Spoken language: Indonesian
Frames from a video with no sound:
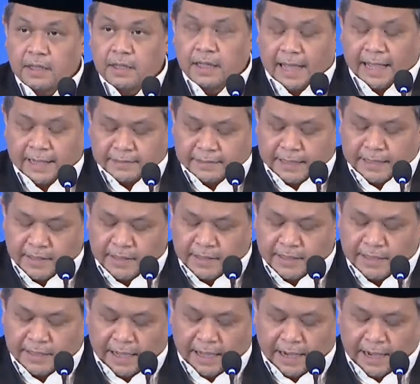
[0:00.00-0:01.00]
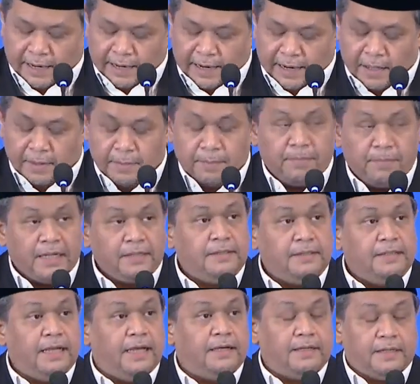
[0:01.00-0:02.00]
atas segala rahmat
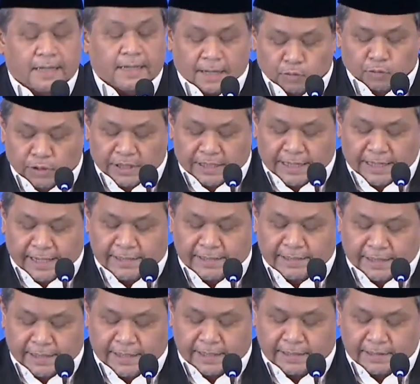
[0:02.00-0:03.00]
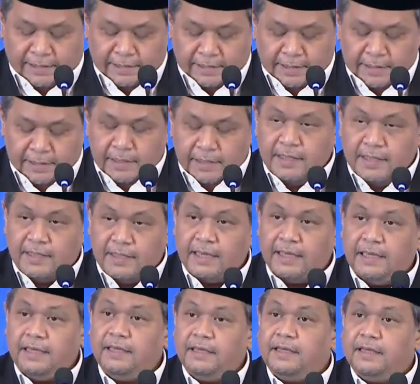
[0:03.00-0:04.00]
dan karunia-Nya
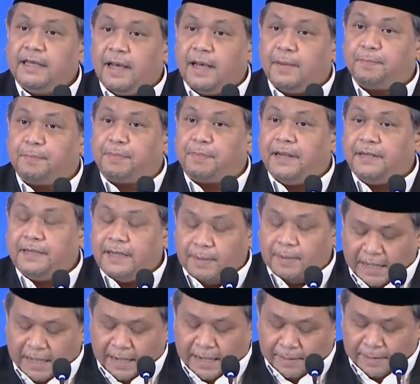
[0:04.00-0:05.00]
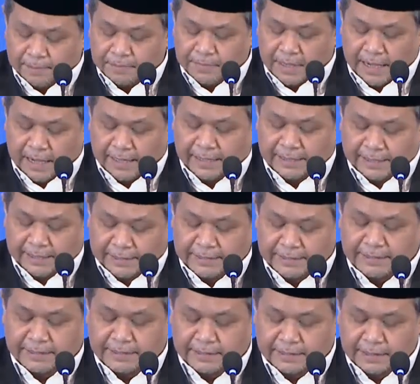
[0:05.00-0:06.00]
sehingga pada malam hari
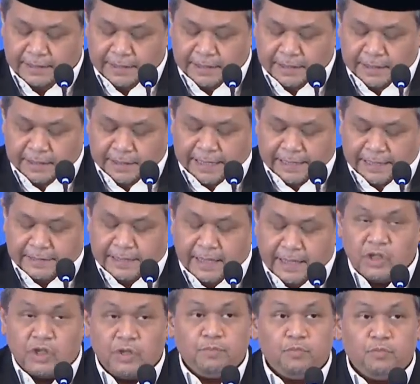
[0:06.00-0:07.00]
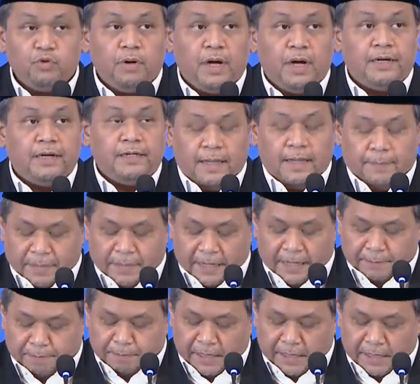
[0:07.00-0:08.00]
ini kita semua
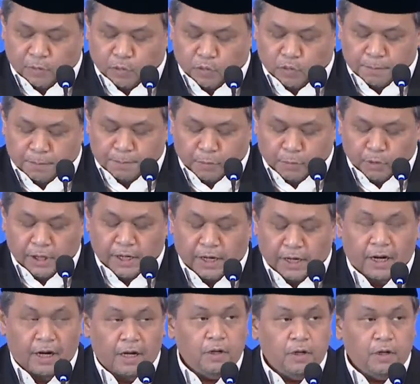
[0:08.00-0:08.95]
dapat berkumpul